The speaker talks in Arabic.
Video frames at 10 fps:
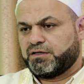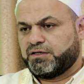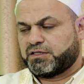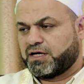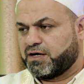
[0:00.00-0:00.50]

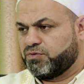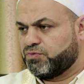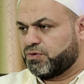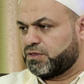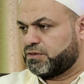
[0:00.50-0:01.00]

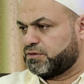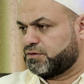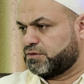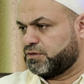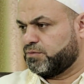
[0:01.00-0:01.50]
يتحول
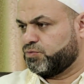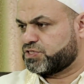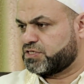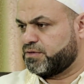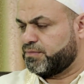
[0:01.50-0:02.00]

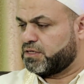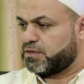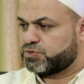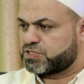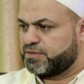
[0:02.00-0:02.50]
المسلم إلى
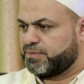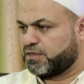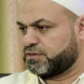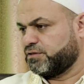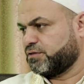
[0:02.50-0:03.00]
مسلم
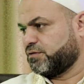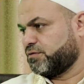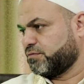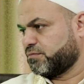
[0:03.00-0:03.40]
حقيقي